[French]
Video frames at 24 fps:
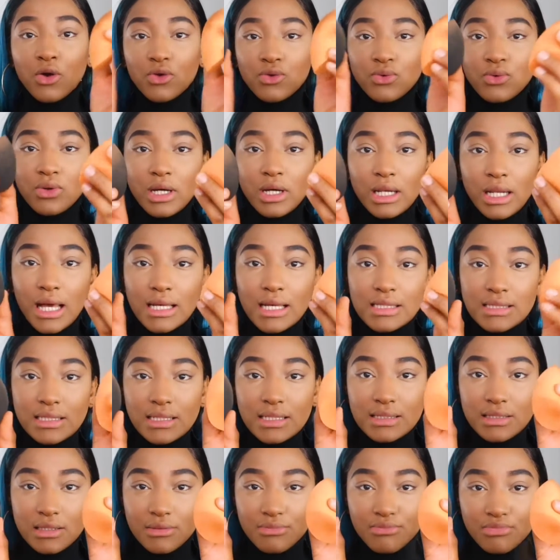Donc là c'est
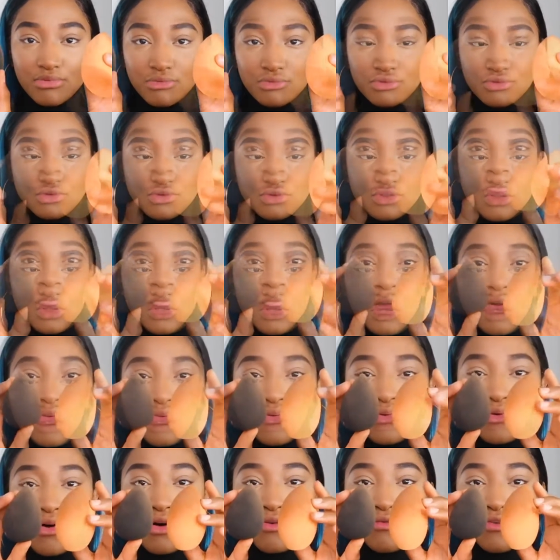les éponges.
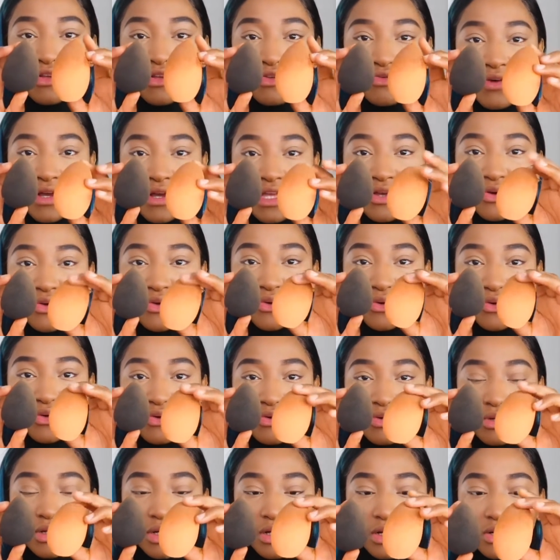Donc en fait vous voyez
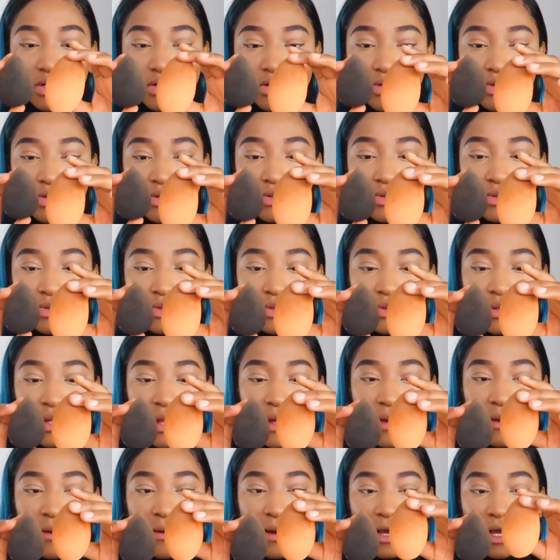que euh,
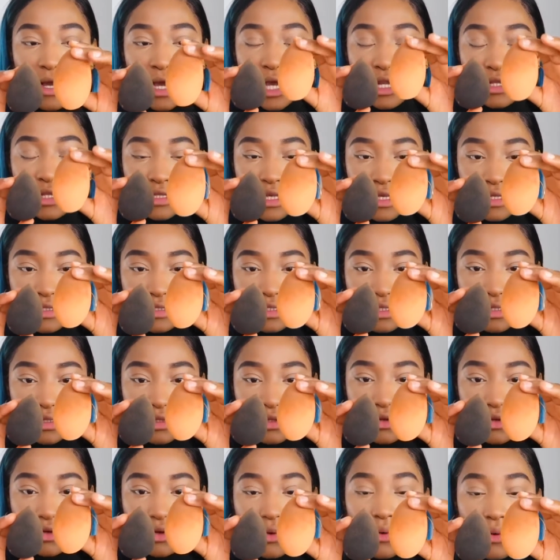la Real Technique
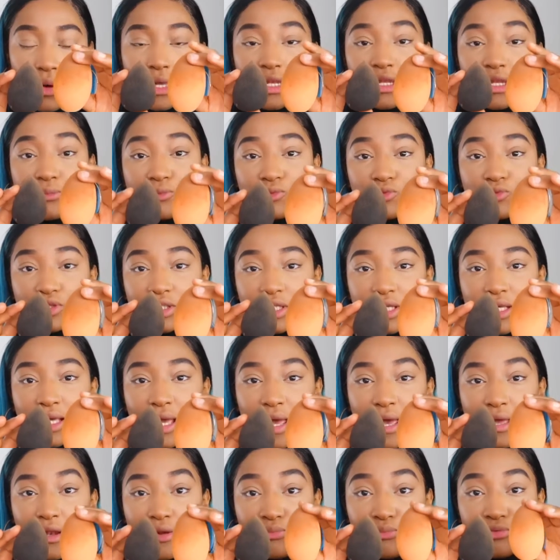quand elle est
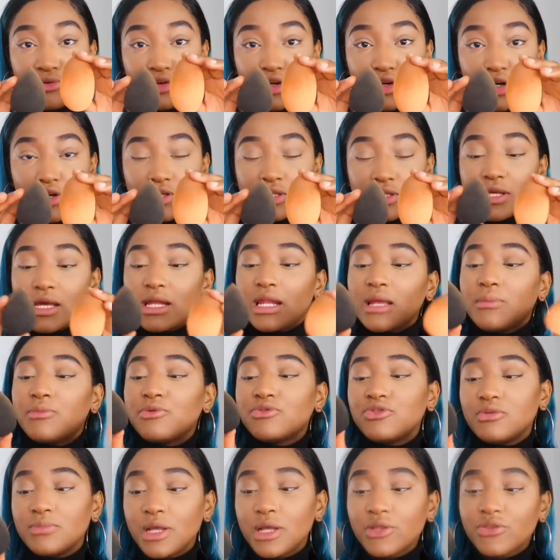mouillée elle est plus grosse que la
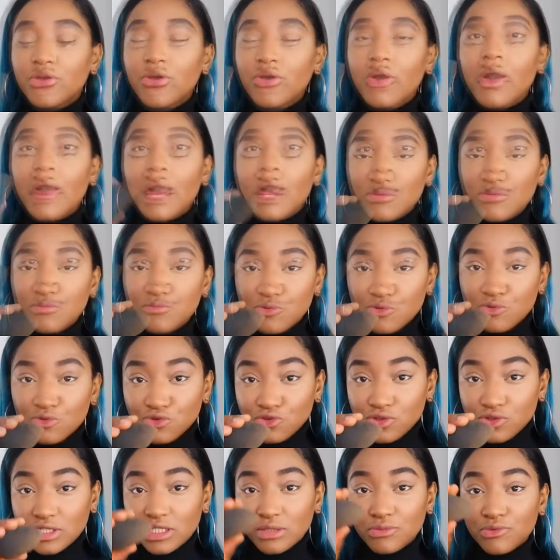Beauty Blender. Mais
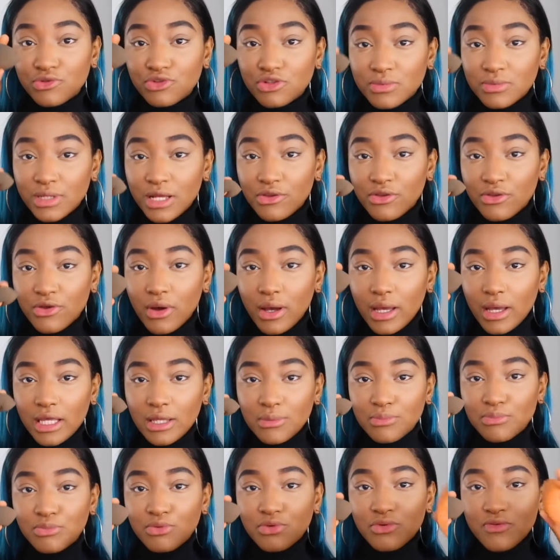l'éponge de ces Beauty Blender
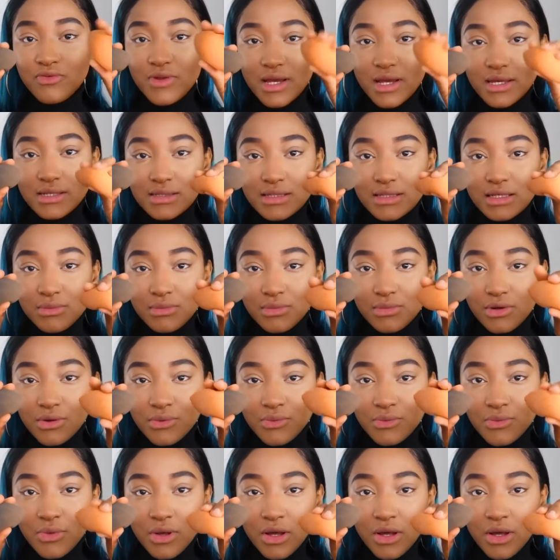est plus flexible.